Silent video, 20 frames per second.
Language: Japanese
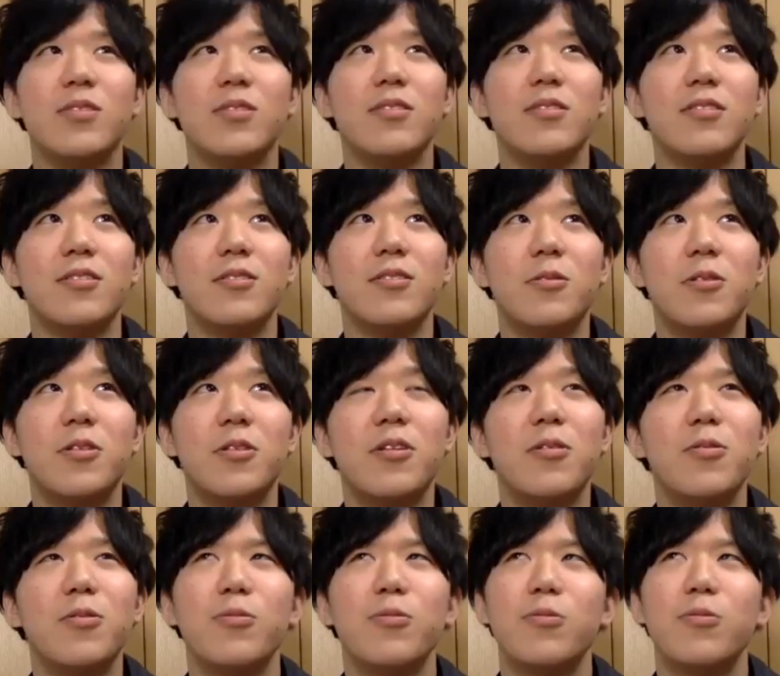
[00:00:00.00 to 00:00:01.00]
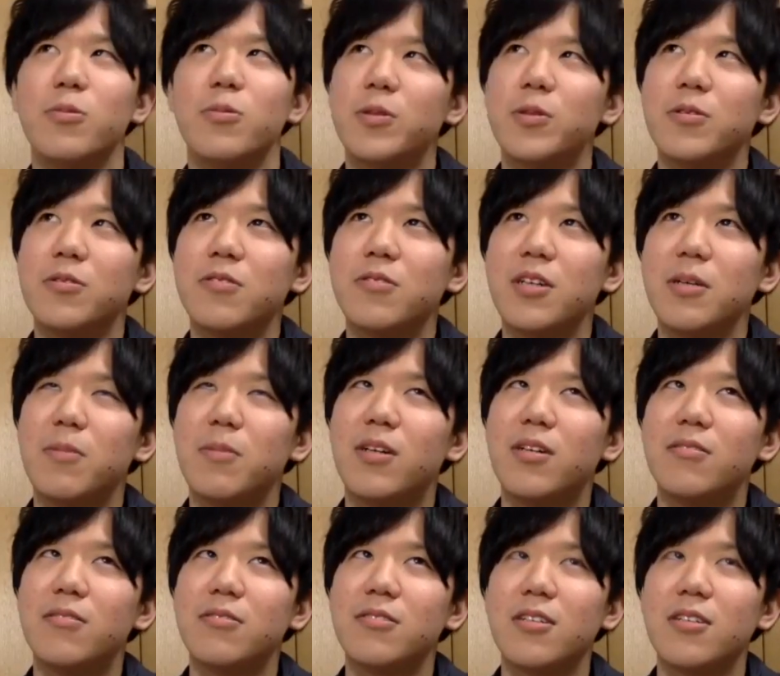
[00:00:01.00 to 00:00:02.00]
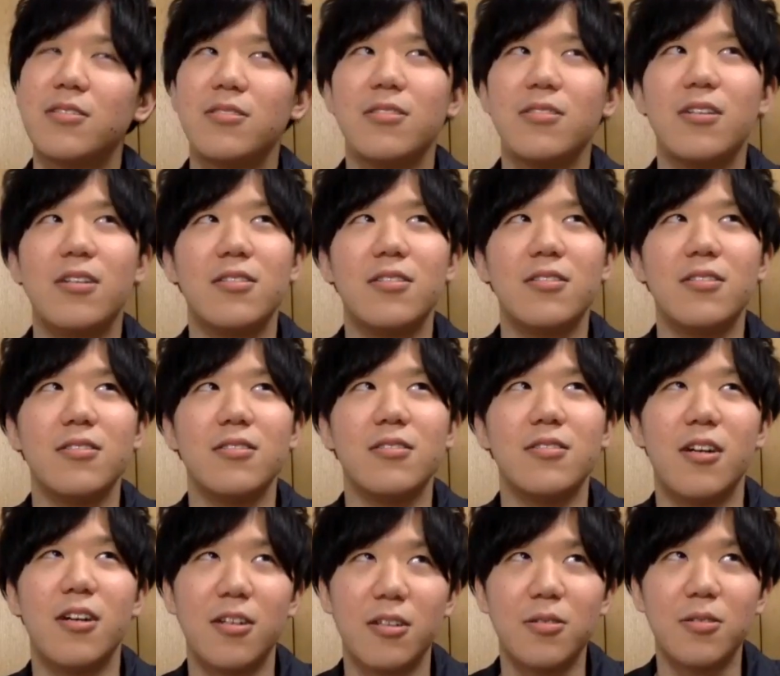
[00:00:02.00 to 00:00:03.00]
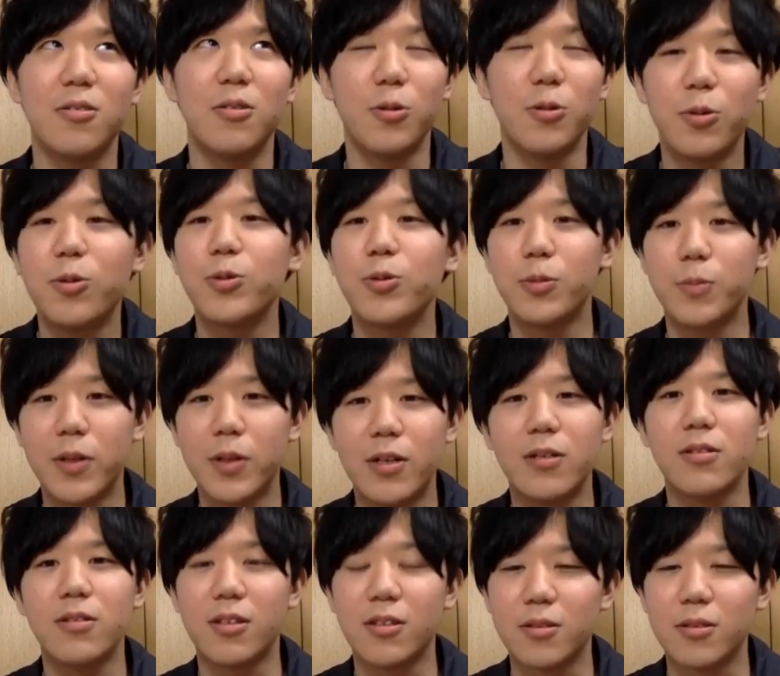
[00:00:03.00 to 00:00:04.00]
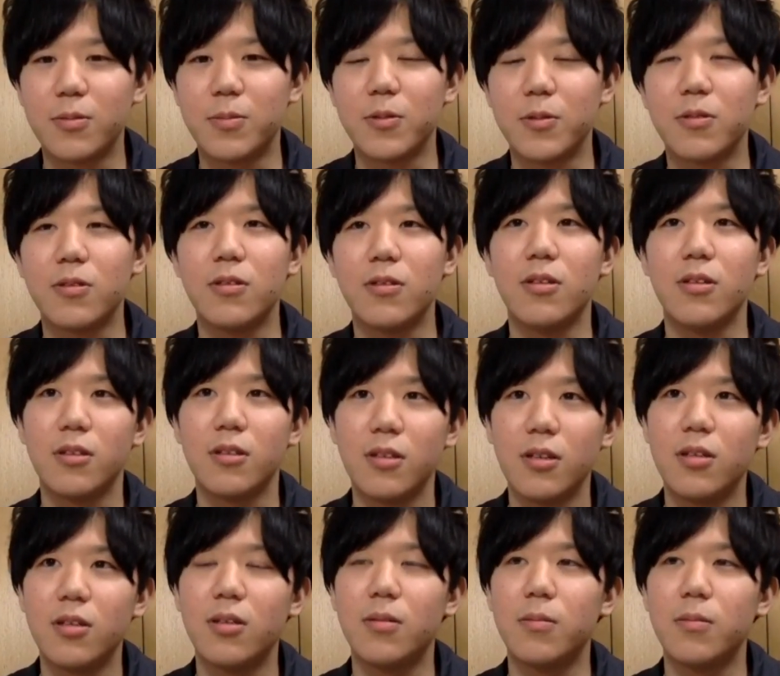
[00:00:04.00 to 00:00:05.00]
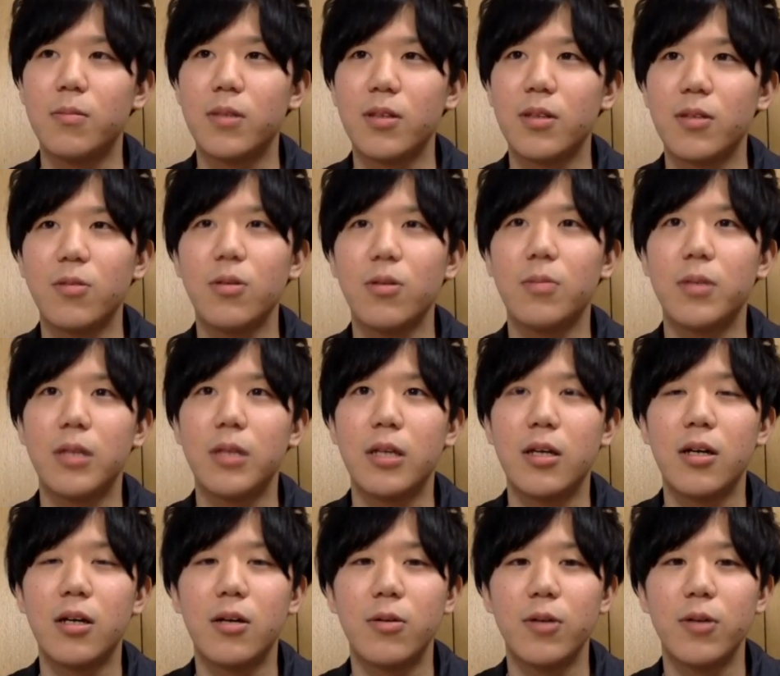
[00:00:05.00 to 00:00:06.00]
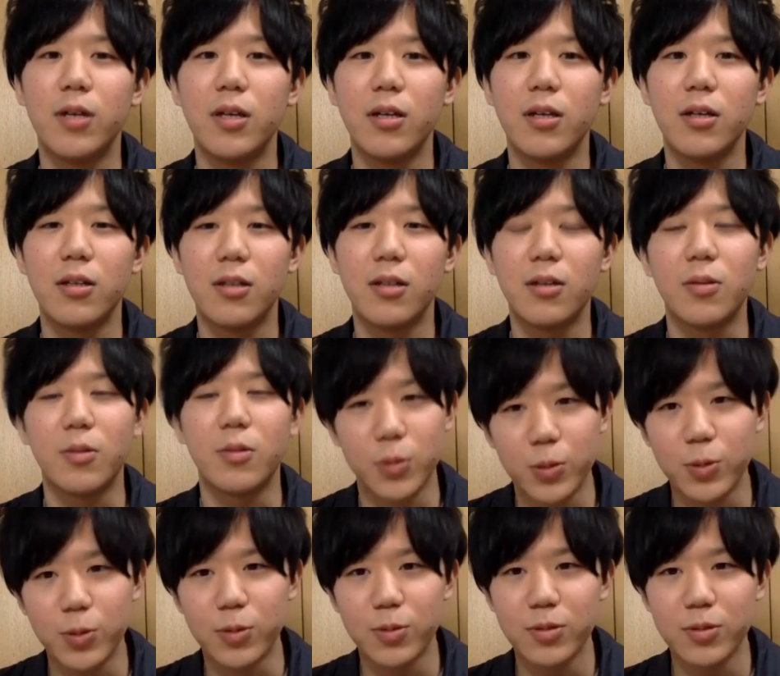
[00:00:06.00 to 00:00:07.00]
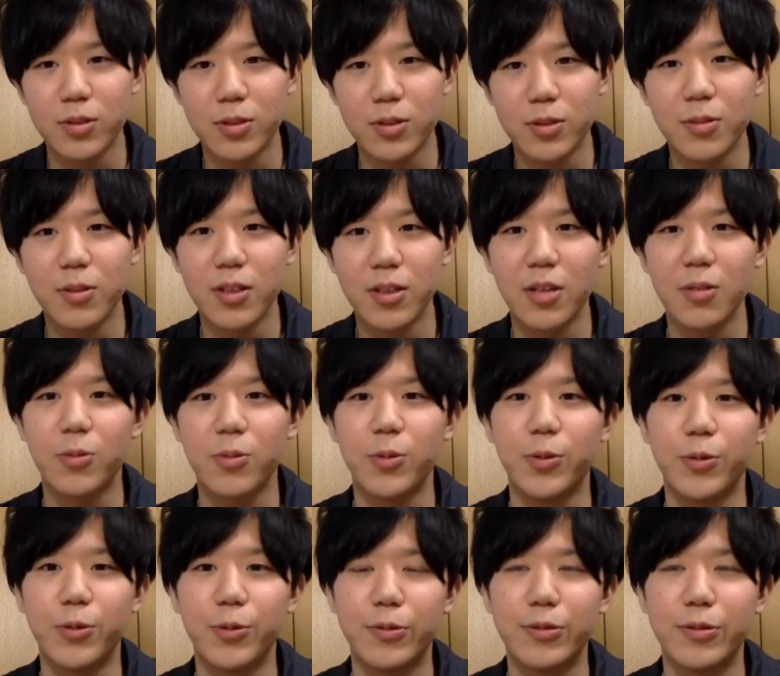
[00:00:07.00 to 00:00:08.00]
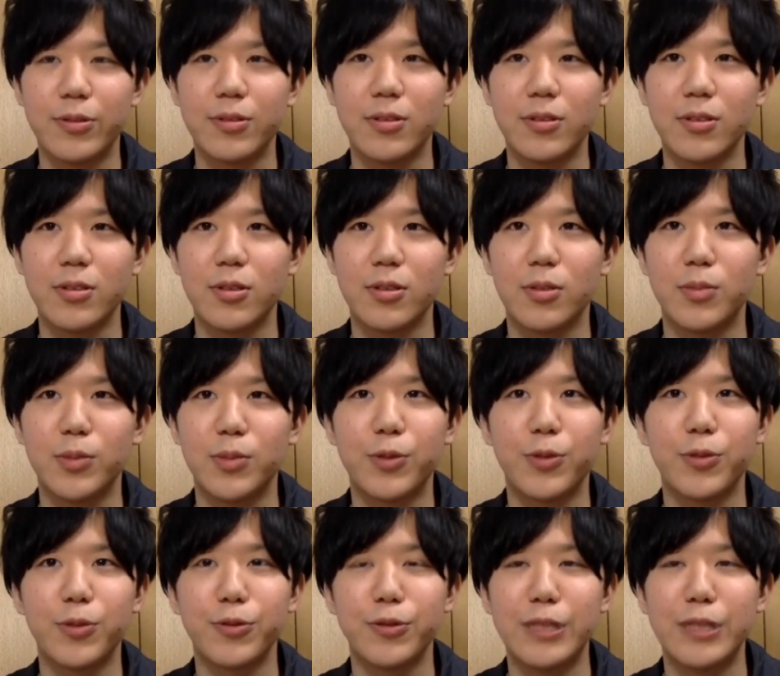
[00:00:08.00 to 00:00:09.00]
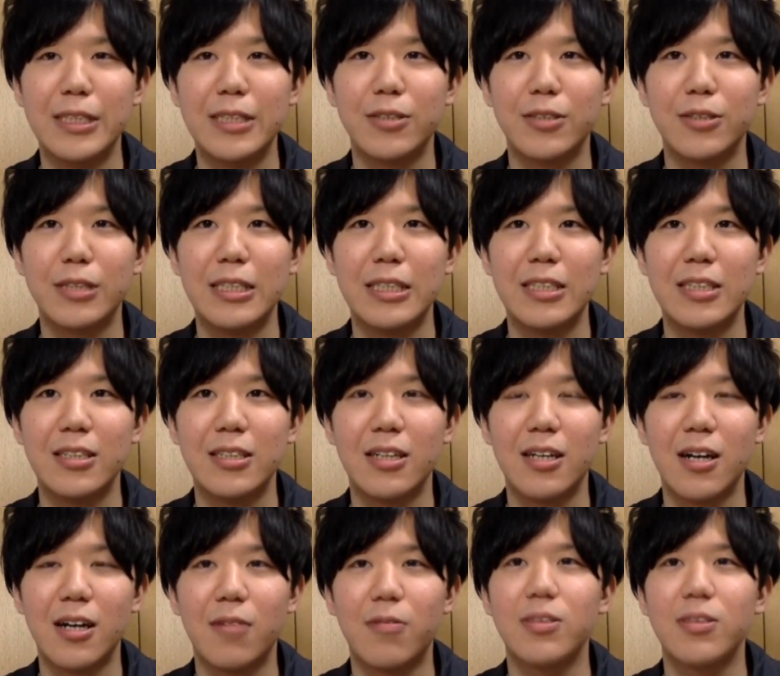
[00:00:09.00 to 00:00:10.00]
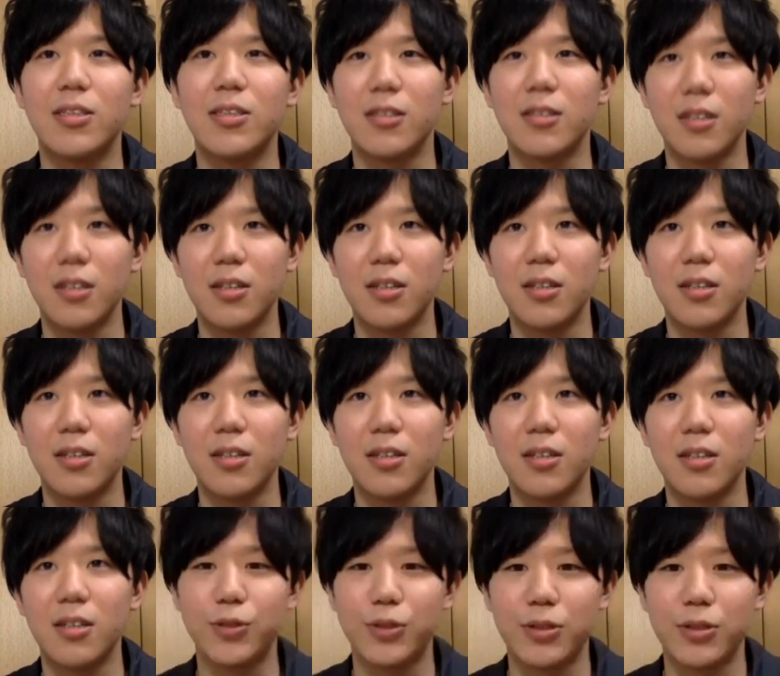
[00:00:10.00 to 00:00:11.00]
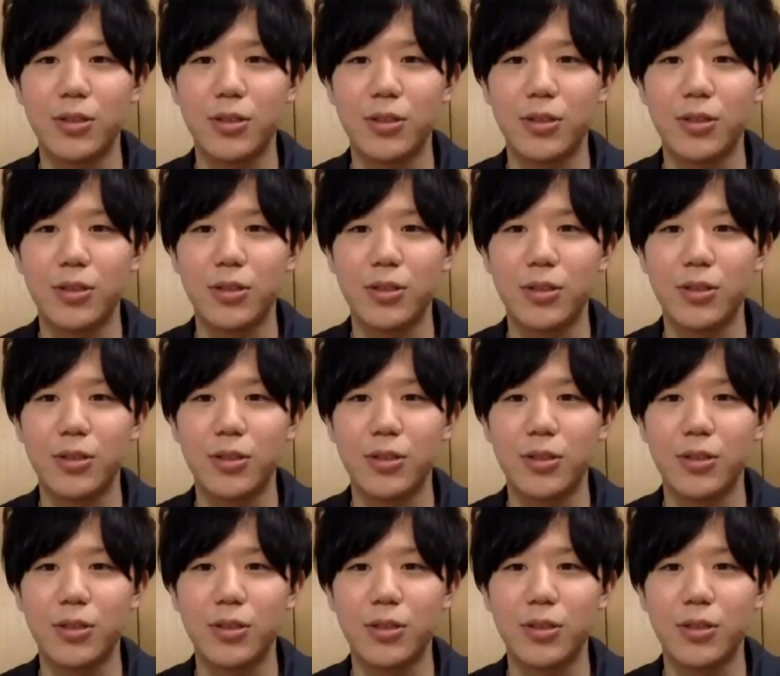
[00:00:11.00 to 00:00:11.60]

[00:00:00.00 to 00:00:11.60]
それで言うと、僕は今2つあるな、両方ともあるなと思っていて、まあ、例えば似顔絵だと、それは結構その向こうのニーズに合わせて作るっていう